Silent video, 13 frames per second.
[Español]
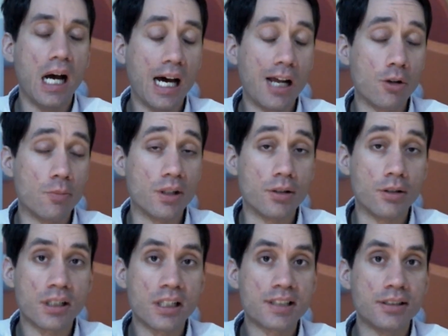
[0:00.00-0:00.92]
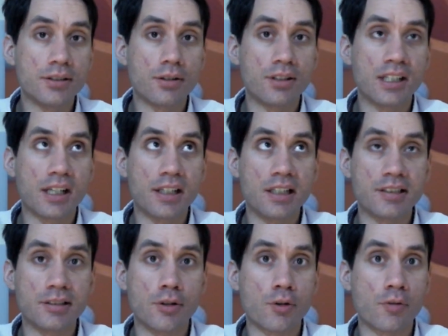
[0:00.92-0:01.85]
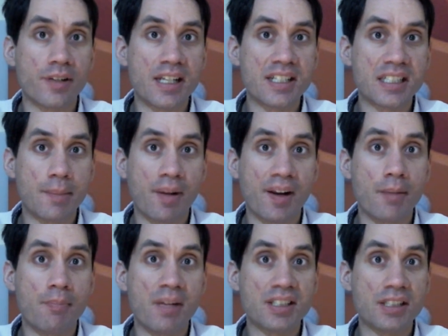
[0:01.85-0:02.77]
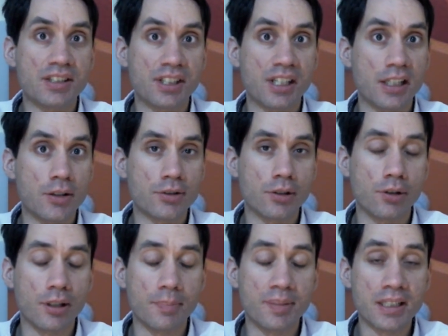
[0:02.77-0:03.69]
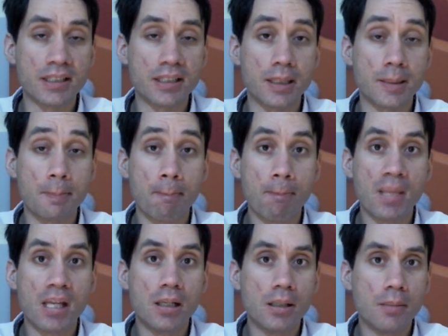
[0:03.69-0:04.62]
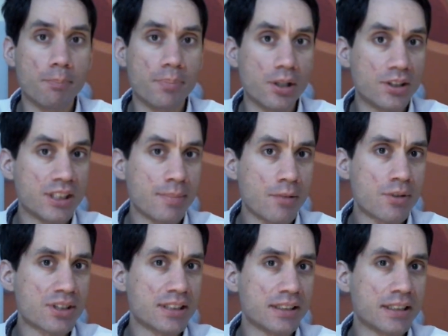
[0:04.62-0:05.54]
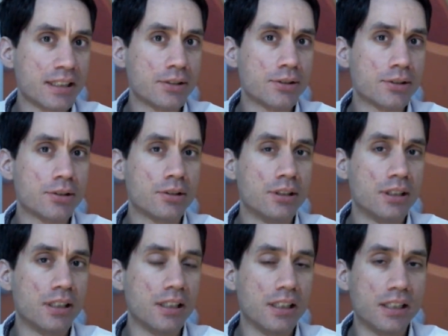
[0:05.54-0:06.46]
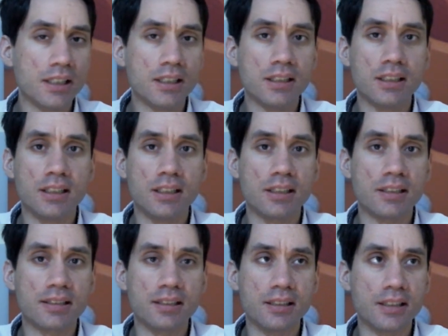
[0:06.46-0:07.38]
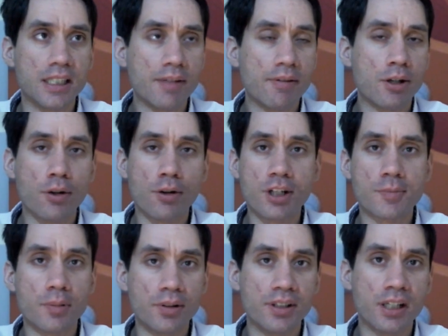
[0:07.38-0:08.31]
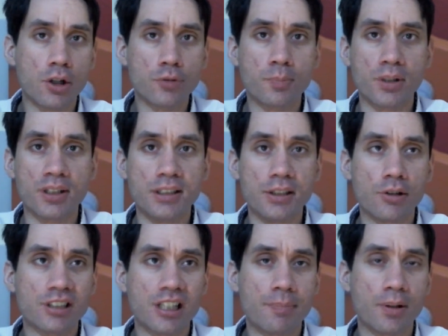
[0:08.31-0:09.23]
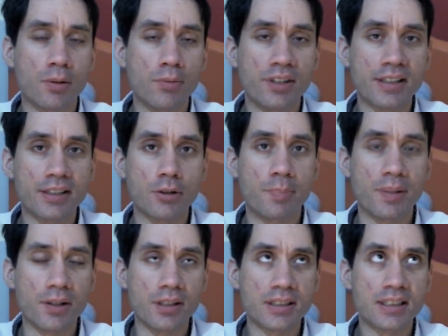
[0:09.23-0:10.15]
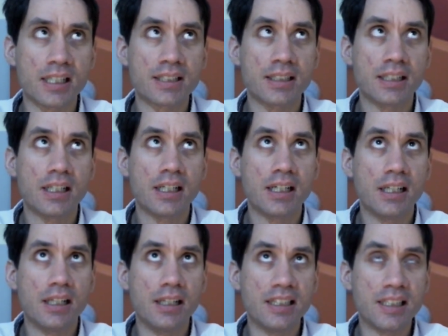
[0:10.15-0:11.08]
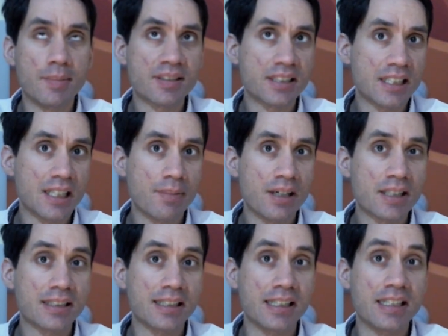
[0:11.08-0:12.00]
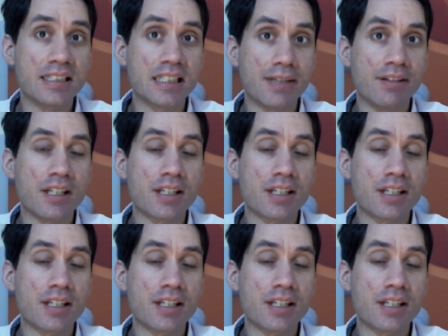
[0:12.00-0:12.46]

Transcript: A lo mejor el señor Negre y el señor Rufián se parecen más entre ellos de lo que piensan. Pero el tema no está tanto en eh, si deben o no responder los políticos a las preguntas de los periodistas. El tema estaría más en saber